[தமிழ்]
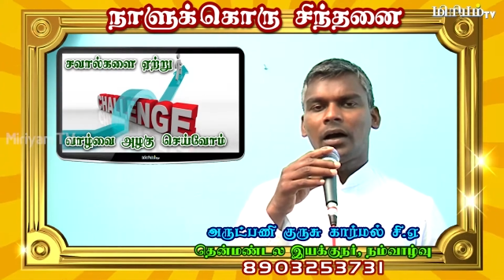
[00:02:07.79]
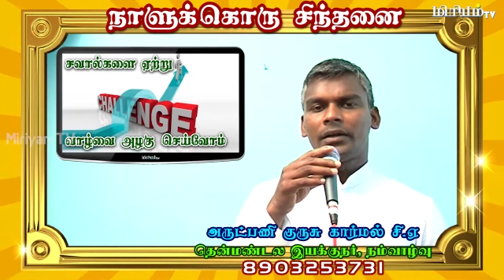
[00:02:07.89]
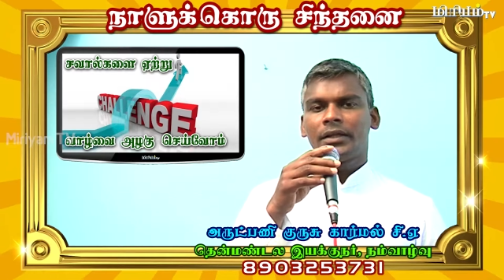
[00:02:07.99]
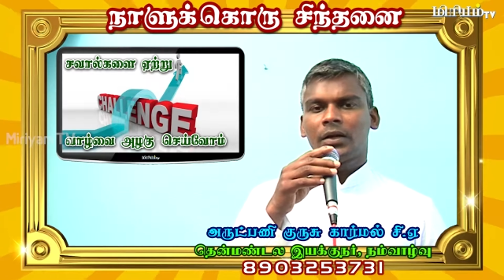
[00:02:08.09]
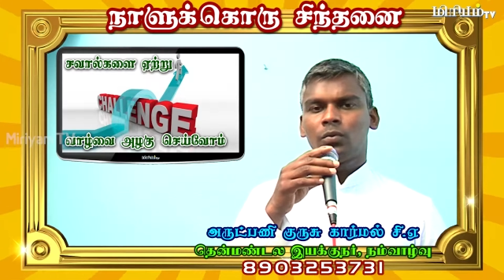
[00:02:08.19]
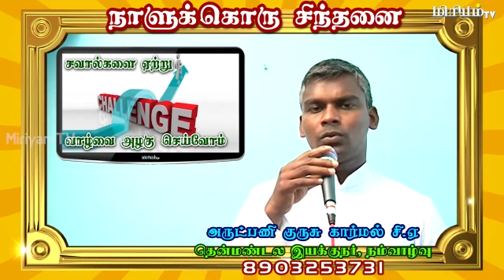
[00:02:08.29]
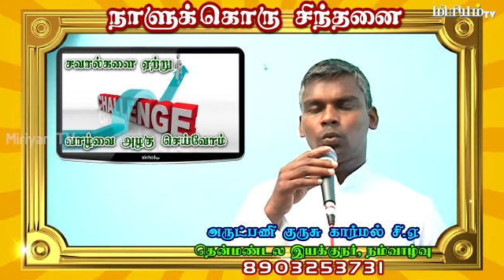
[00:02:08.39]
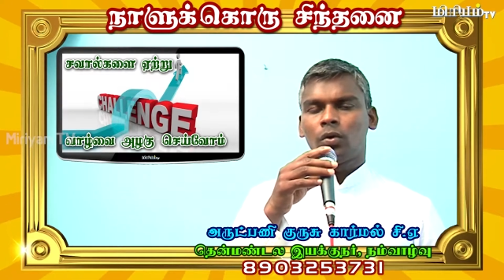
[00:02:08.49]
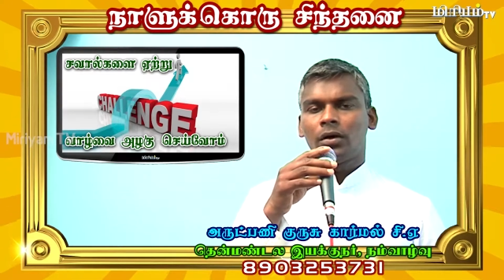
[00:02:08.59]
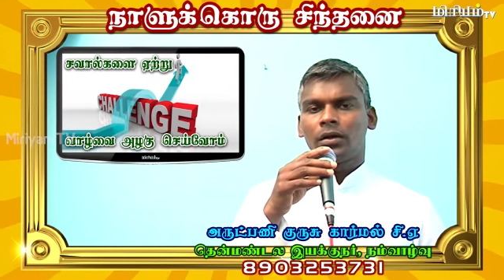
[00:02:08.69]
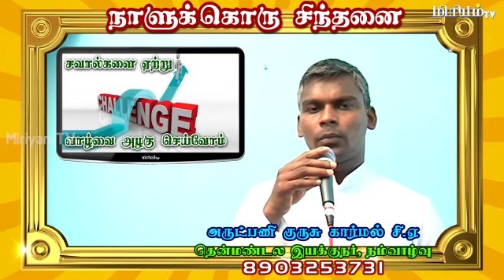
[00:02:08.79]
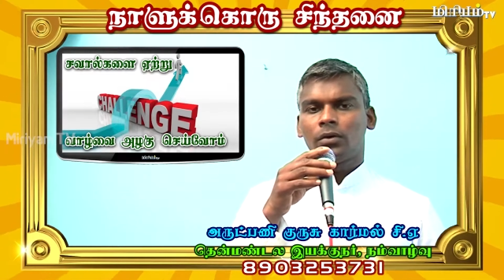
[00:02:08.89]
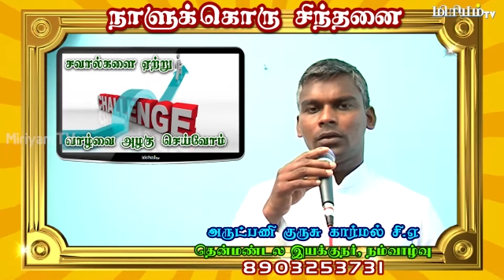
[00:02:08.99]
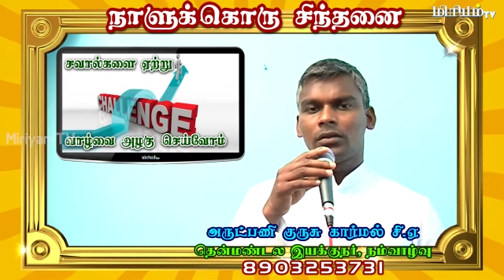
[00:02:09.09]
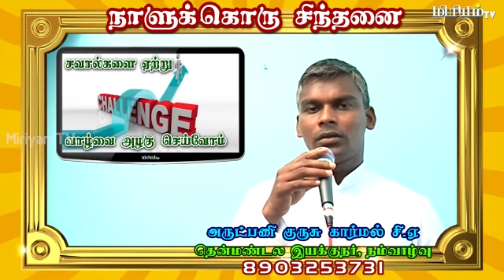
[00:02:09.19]
அந்த இரவு தூங்குகின்ற
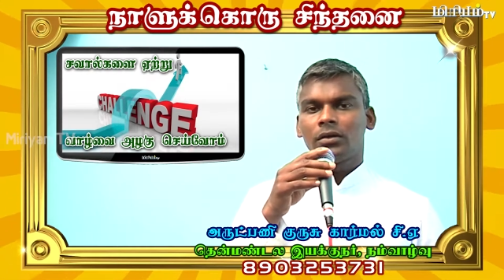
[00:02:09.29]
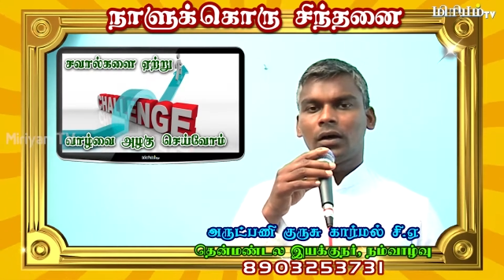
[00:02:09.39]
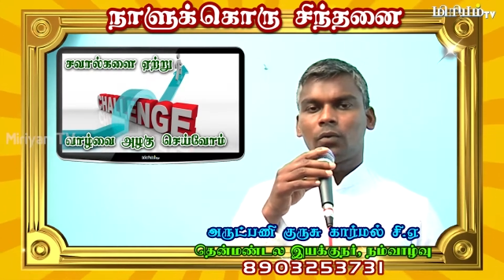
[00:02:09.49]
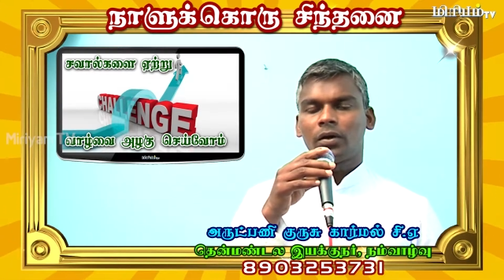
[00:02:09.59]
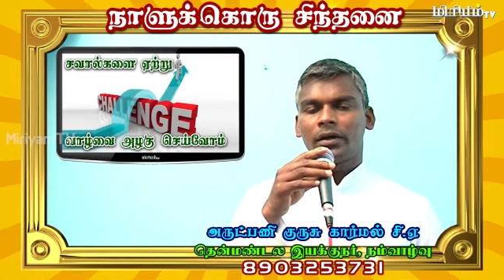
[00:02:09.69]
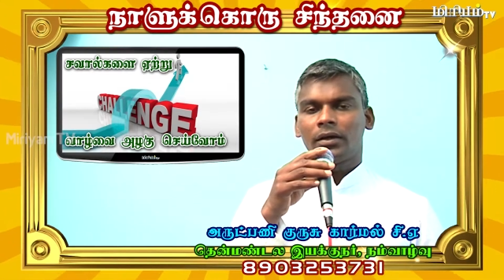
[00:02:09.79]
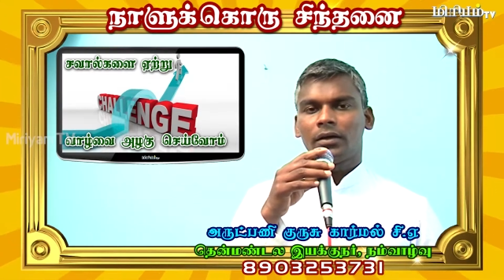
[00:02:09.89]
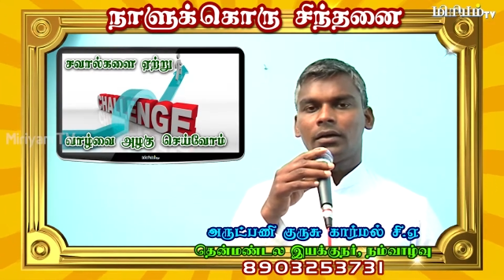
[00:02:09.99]
பொழுது அவருடைய